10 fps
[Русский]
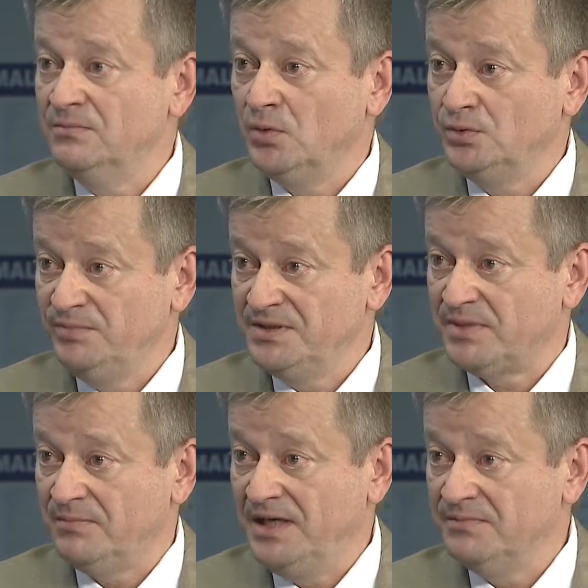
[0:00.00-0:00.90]
могут быть
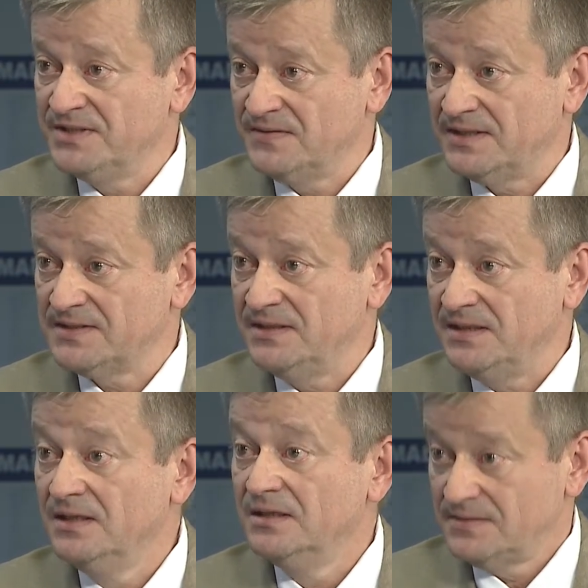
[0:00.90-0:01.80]
проблемы,
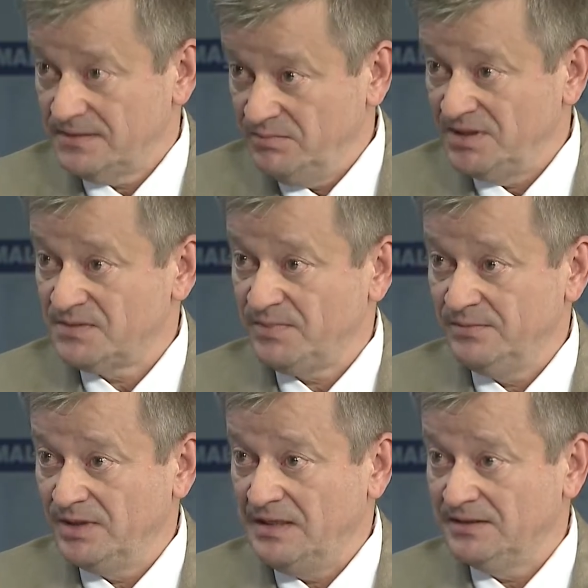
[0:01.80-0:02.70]
связанные с, именно с
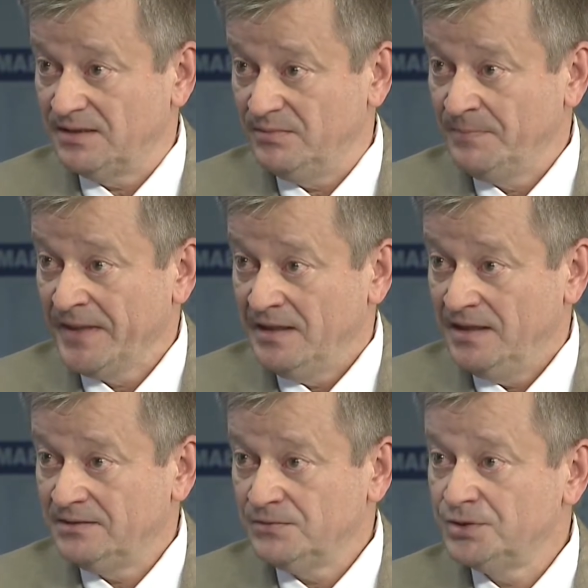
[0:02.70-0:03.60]
половыми клетками.
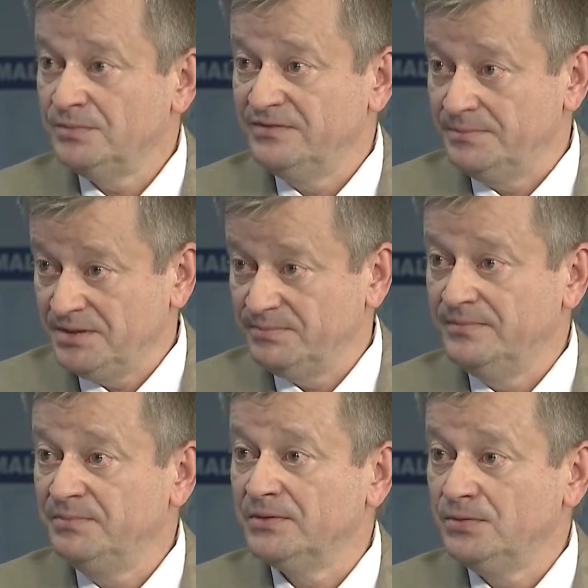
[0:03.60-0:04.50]
Для того, чтобы вообще
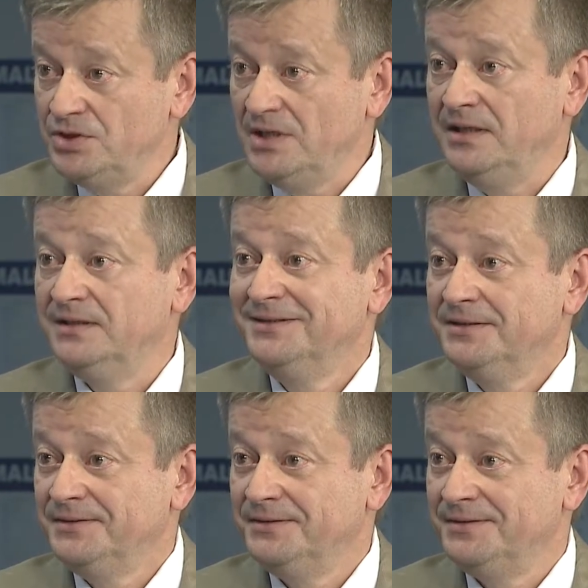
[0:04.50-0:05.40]
мы получили
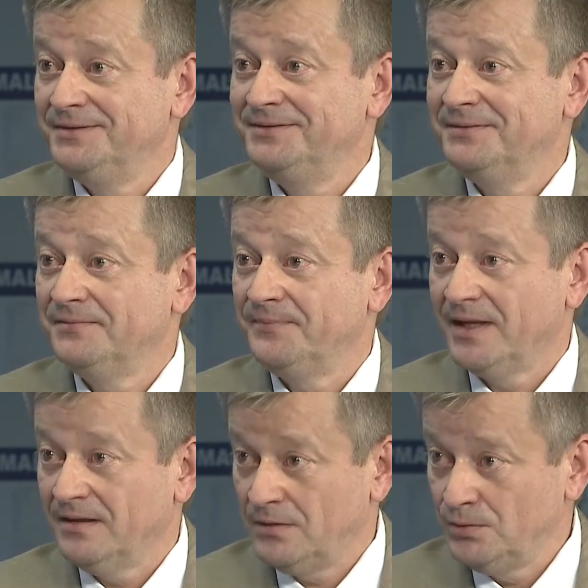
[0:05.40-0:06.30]
э,
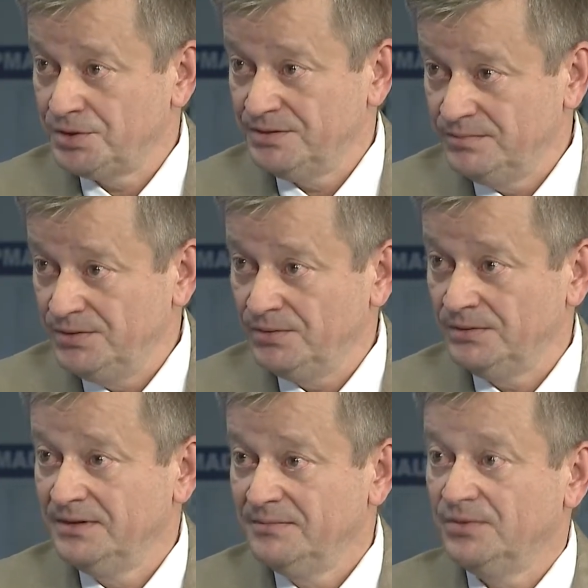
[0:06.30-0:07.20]
хороший
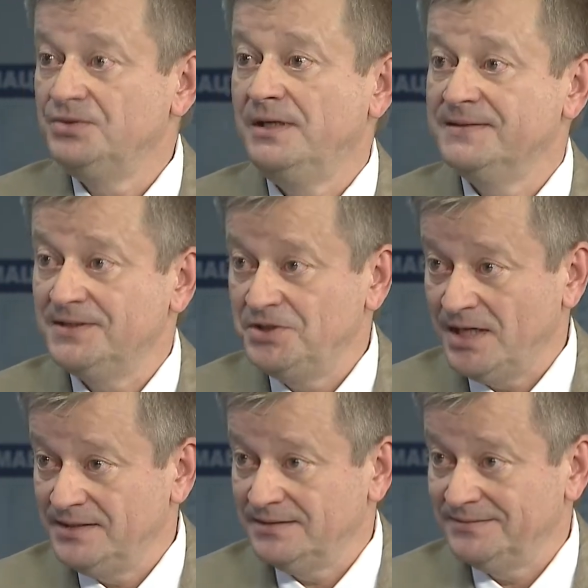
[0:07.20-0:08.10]
эмбрион, получили
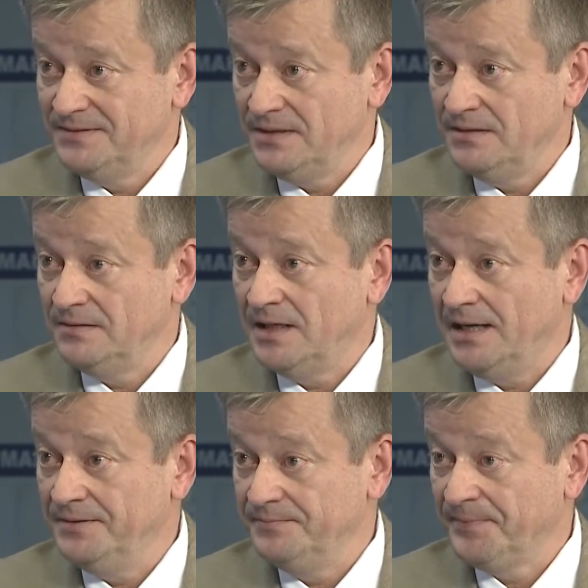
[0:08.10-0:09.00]
зачатие и
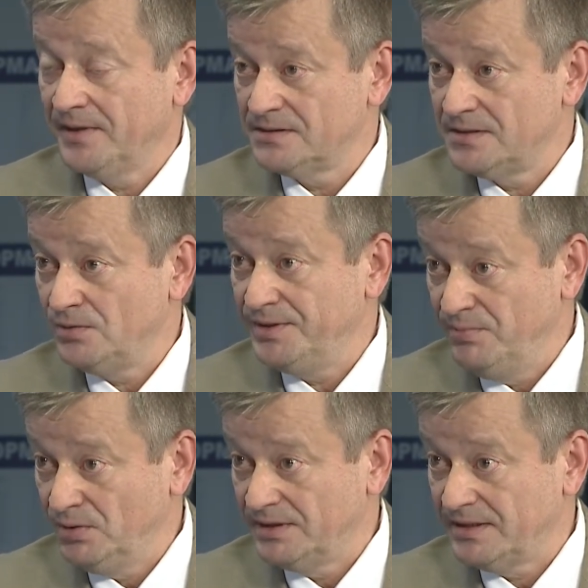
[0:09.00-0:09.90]
дали здорового
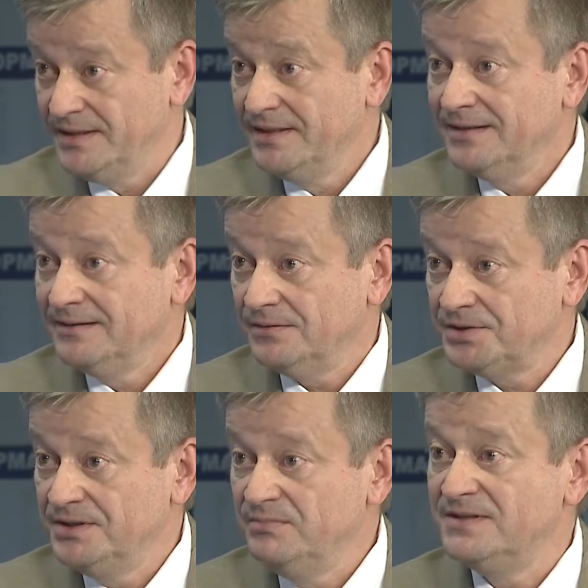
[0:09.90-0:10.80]
ребенка,
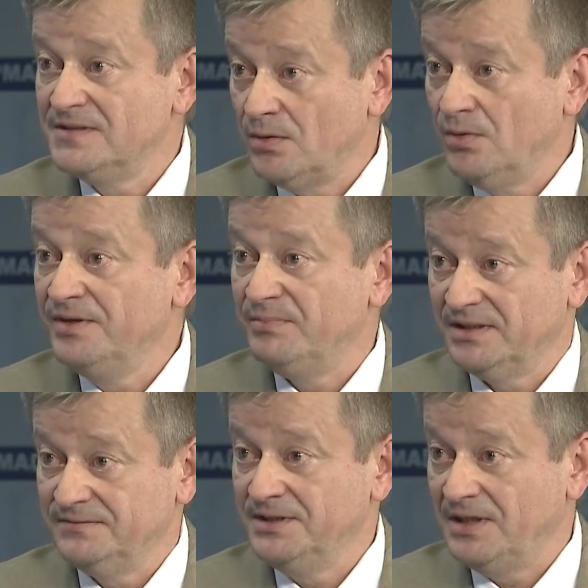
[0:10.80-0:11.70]
должны быть здоровые
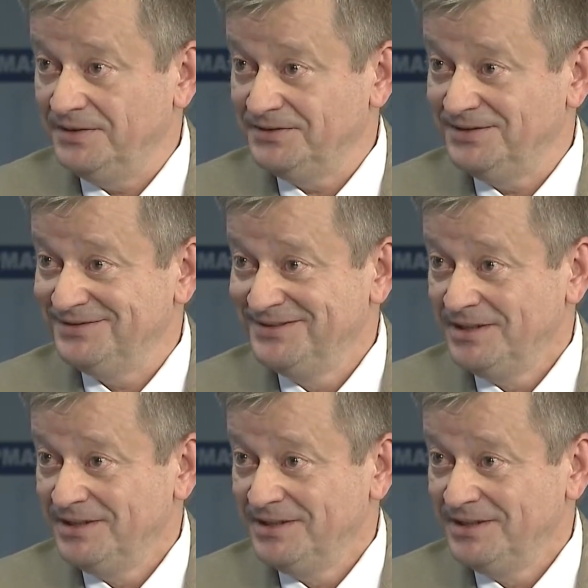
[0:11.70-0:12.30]
половые клетки.